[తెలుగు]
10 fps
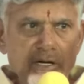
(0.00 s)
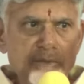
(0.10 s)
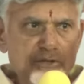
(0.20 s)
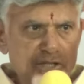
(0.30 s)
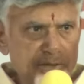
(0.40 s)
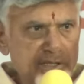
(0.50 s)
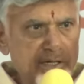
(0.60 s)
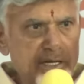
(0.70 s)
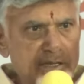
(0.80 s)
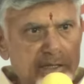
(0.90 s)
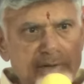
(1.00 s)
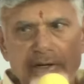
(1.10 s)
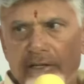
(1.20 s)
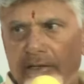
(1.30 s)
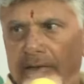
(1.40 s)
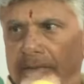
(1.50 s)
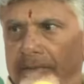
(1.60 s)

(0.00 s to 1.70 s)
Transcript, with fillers: రెడ్డి ముఖ్యమంత్రి అయిన తర్వాత